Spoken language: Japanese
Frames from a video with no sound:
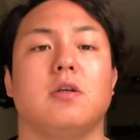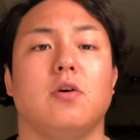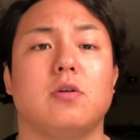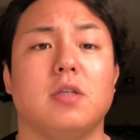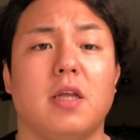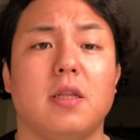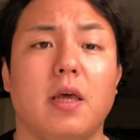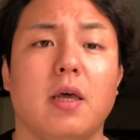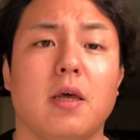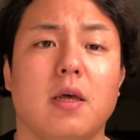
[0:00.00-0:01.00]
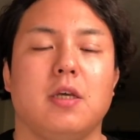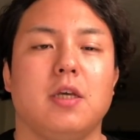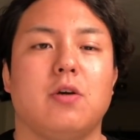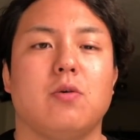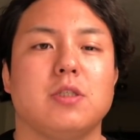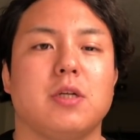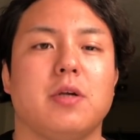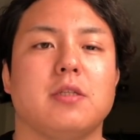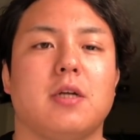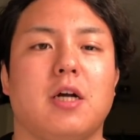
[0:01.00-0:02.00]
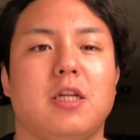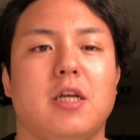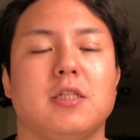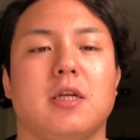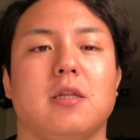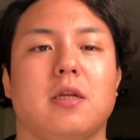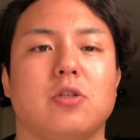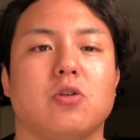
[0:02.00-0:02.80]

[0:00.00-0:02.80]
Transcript: 翌年ね、1個下のやつらが2年生なんてね、